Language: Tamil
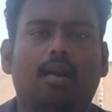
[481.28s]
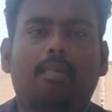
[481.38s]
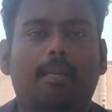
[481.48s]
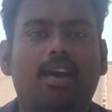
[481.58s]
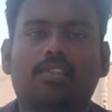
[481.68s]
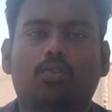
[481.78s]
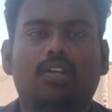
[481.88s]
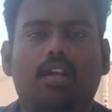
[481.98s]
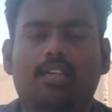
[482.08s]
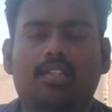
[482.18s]
நம்ம அமைதி
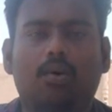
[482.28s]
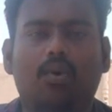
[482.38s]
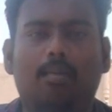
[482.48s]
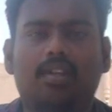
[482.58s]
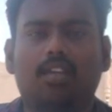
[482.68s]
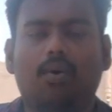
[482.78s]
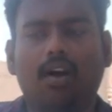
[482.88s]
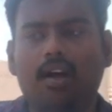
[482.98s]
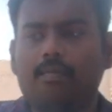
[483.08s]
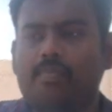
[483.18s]
தொகுதியில் ஜெயித்த ஒரு அமைச்சர்
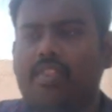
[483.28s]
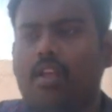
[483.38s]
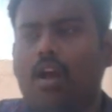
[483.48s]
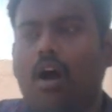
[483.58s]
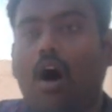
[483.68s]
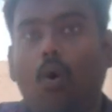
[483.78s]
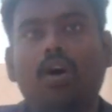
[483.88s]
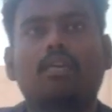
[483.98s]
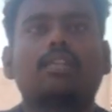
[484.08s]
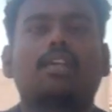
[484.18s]
அவங்க
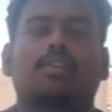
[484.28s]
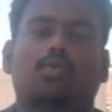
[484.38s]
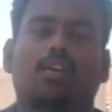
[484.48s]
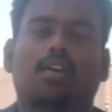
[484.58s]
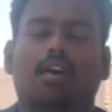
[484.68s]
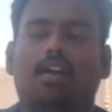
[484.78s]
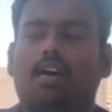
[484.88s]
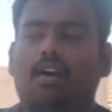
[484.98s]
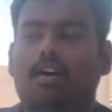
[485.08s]
அவங்க வந்து என்ன சொல்லியிருக்காங்கன்னா